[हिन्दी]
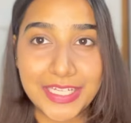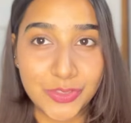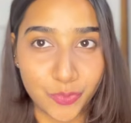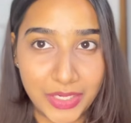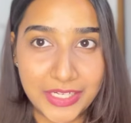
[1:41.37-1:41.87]

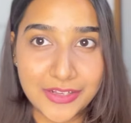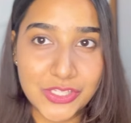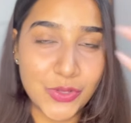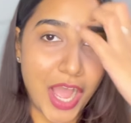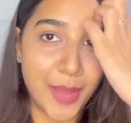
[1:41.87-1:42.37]
इट्स
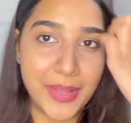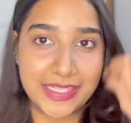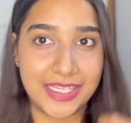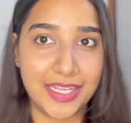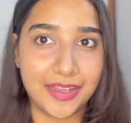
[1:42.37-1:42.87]
विंटर्स तो आप
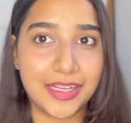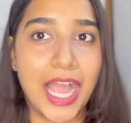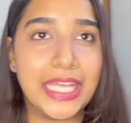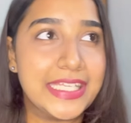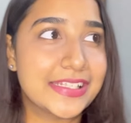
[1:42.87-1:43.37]
ऐसे
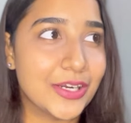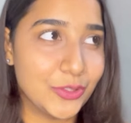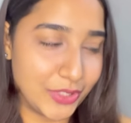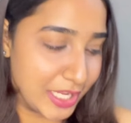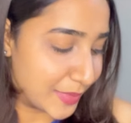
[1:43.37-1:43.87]
खाली
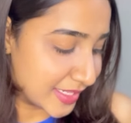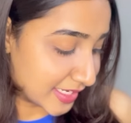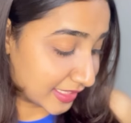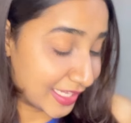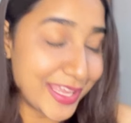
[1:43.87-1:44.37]
स्कर्ट तो नहीं पहन
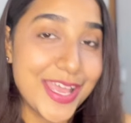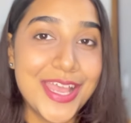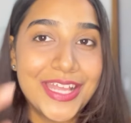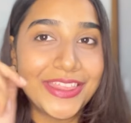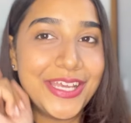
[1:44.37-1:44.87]
सकते
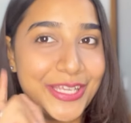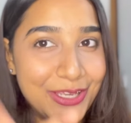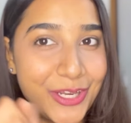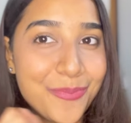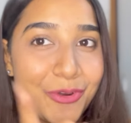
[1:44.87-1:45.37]
द
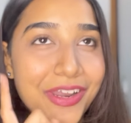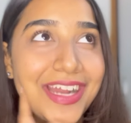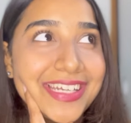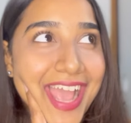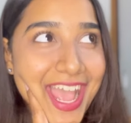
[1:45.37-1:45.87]
हीरो
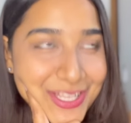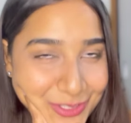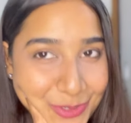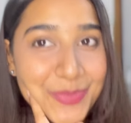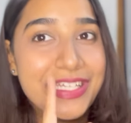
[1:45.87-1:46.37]
प्रोडक्ट
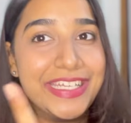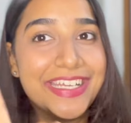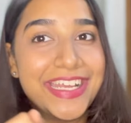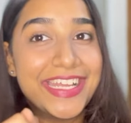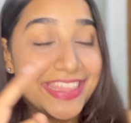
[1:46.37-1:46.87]
हैज टू
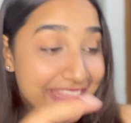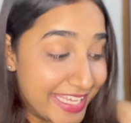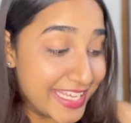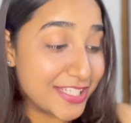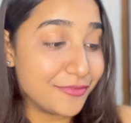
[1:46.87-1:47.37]
बी
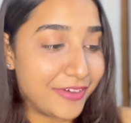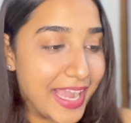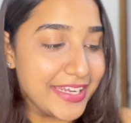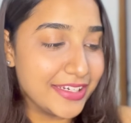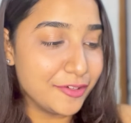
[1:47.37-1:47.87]
दीज
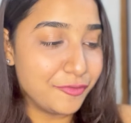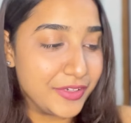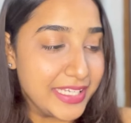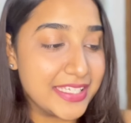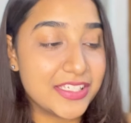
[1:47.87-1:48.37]
वायरल
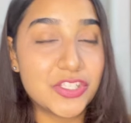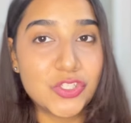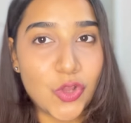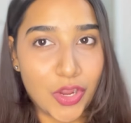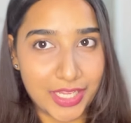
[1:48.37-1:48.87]
प्लीज
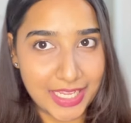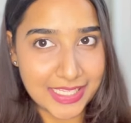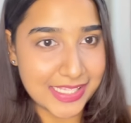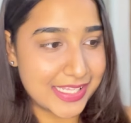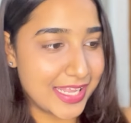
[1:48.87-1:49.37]

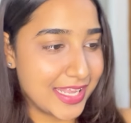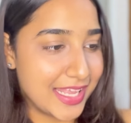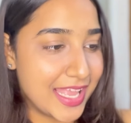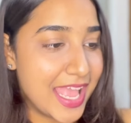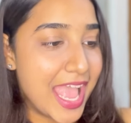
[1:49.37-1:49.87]
स्टॉकिंग
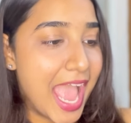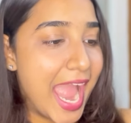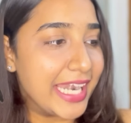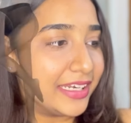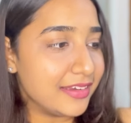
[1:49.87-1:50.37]

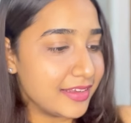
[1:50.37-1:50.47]
एंड